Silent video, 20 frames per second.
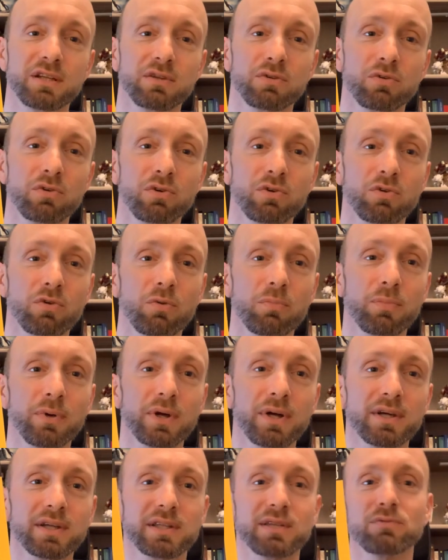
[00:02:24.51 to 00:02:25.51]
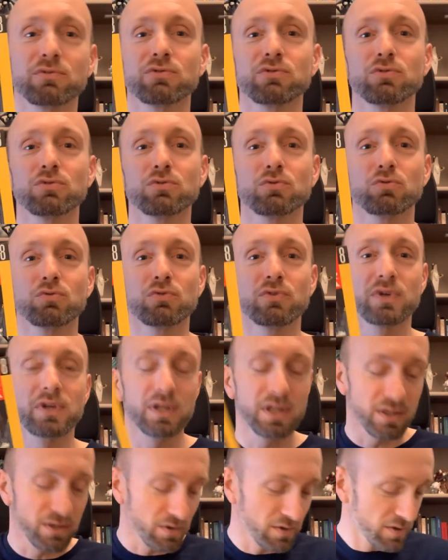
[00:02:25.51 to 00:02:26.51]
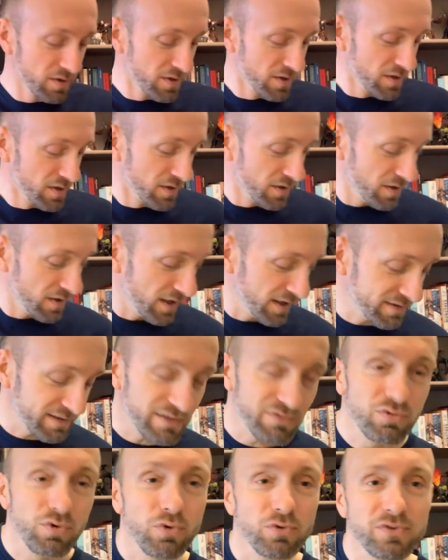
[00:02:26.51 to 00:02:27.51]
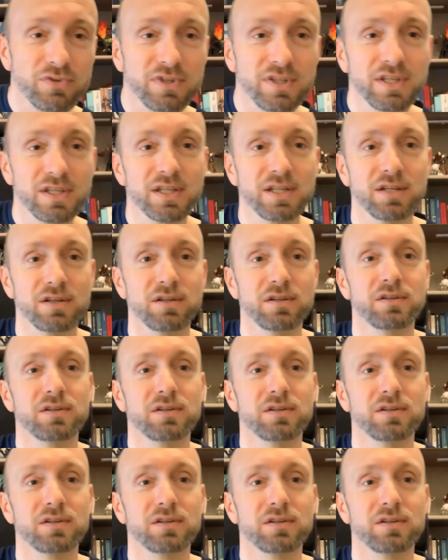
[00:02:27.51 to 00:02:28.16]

Deux copains qui vont se retrouver à s'affronter